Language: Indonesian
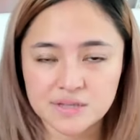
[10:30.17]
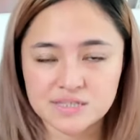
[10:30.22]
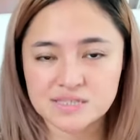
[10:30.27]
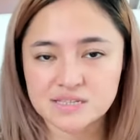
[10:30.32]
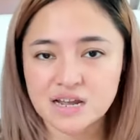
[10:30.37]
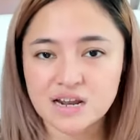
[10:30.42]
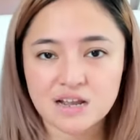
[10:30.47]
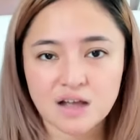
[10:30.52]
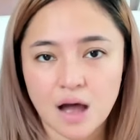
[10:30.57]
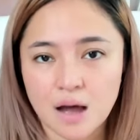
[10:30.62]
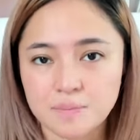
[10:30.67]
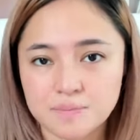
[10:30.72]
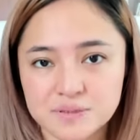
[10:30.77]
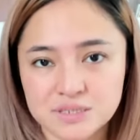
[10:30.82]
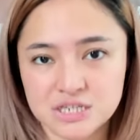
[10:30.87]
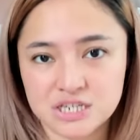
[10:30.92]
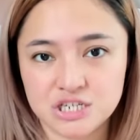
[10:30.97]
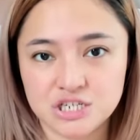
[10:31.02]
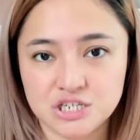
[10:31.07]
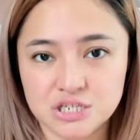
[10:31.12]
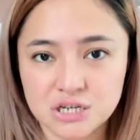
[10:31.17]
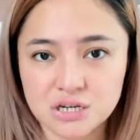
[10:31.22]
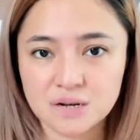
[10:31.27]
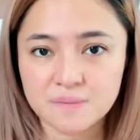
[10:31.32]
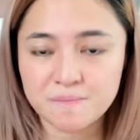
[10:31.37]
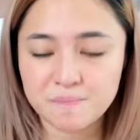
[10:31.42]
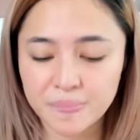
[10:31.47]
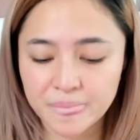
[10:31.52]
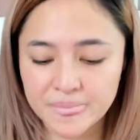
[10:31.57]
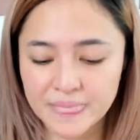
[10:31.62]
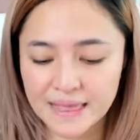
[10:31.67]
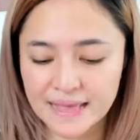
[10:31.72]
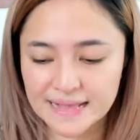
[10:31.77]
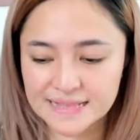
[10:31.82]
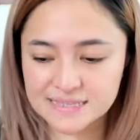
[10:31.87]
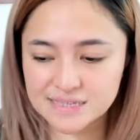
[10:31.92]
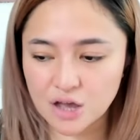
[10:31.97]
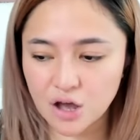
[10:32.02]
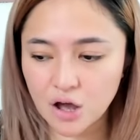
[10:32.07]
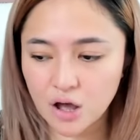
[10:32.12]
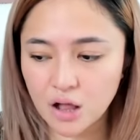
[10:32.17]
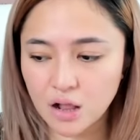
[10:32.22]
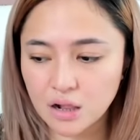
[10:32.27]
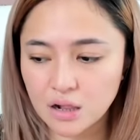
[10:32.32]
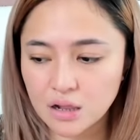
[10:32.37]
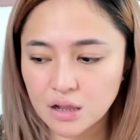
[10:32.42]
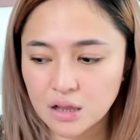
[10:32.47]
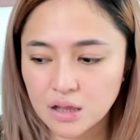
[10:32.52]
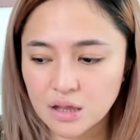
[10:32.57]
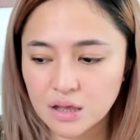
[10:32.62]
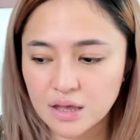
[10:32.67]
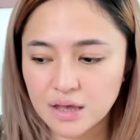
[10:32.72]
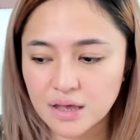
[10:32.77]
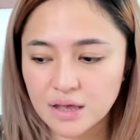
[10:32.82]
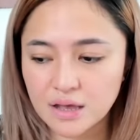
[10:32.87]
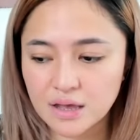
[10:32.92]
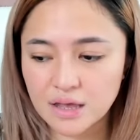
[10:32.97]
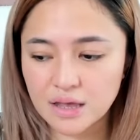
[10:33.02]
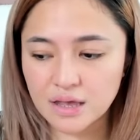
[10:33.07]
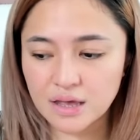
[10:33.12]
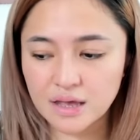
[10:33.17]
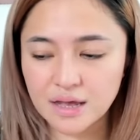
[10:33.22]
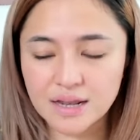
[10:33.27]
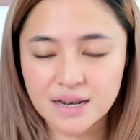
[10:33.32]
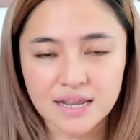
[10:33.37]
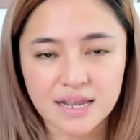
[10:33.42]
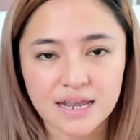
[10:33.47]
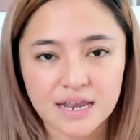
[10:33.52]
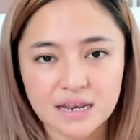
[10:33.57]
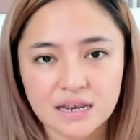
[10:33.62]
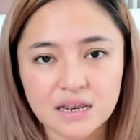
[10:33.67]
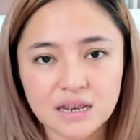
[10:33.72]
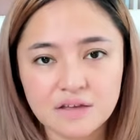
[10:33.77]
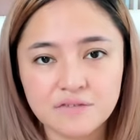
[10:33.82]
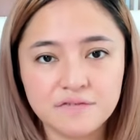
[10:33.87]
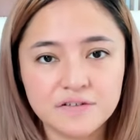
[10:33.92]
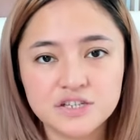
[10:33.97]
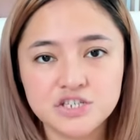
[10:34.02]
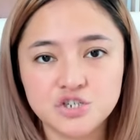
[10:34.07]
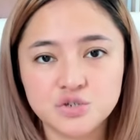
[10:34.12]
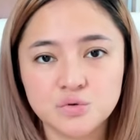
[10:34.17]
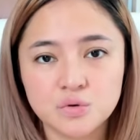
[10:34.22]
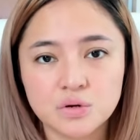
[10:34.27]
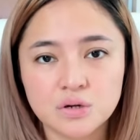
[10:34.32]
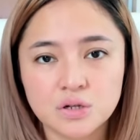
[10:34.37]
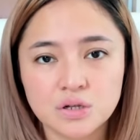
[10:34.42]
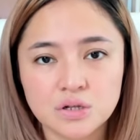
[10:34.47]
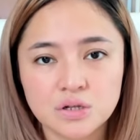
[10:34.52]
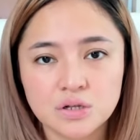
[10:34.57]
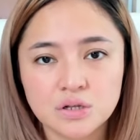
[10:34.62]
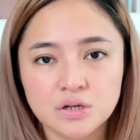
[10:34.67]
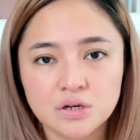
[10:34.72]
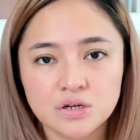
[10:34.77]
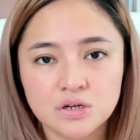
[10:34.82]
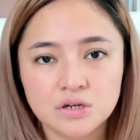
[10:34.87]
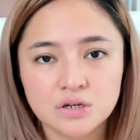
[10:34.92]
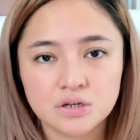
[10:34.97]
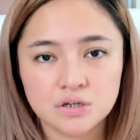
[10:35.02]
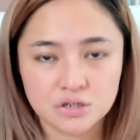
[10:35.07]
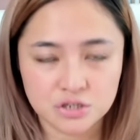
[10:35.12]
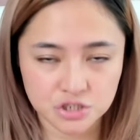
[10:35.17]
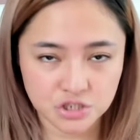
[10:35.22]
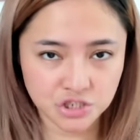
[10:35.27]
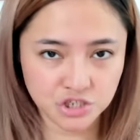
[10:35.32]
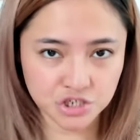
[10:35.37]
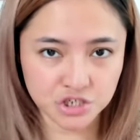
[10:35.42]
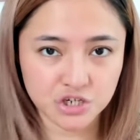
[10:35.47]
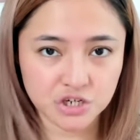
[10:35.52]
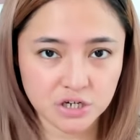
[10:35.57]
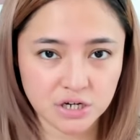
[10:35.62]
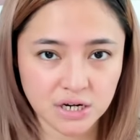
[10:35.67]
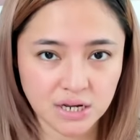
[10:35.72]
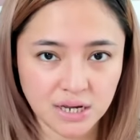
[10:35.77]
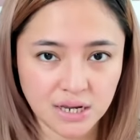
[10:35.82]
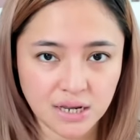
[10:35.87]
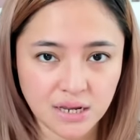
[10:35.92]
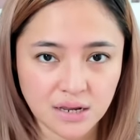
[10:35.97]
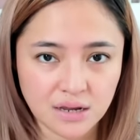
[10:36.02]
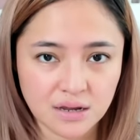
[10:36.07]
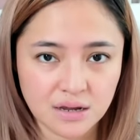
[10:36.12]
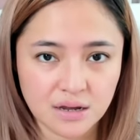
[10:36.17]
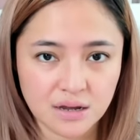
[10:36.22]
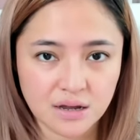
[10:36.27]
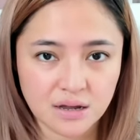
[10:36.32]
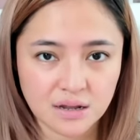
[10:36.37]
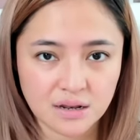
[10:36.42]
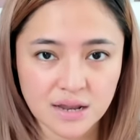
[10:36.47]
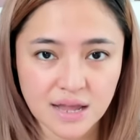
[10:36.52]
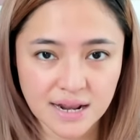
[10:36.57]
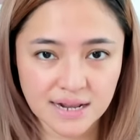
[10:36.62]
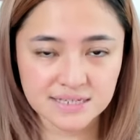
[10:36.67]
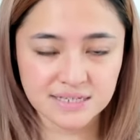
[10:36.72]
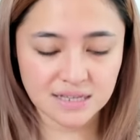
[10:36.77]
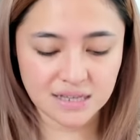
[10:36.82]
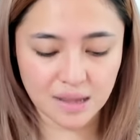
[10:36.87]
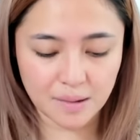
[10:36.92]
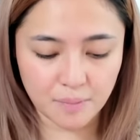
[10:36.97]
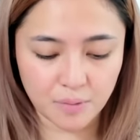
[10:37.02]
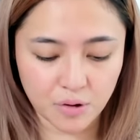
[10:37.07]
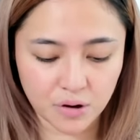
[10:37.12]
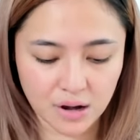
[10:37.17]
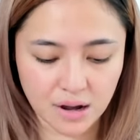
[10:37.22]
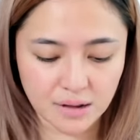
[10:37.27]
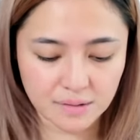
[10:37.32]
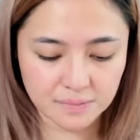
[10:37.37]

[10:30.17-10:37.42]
not a competition. It's all an individual journey dari setiap orang.